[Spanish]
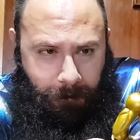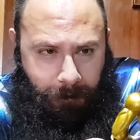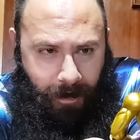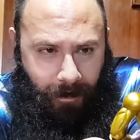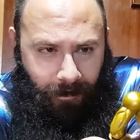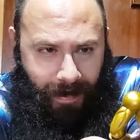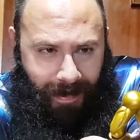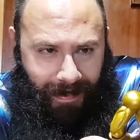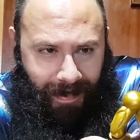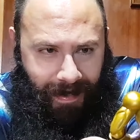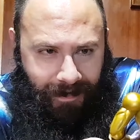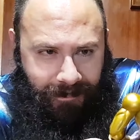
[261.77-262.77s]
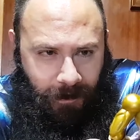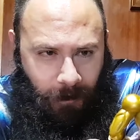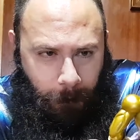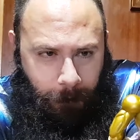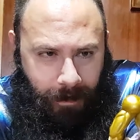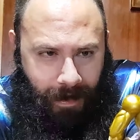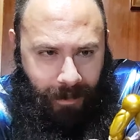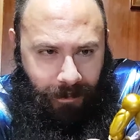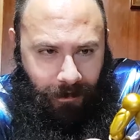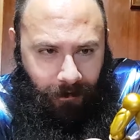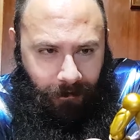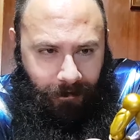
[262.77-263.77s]
pero la cara sigo
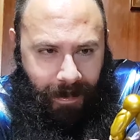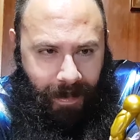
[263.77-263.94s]
opinando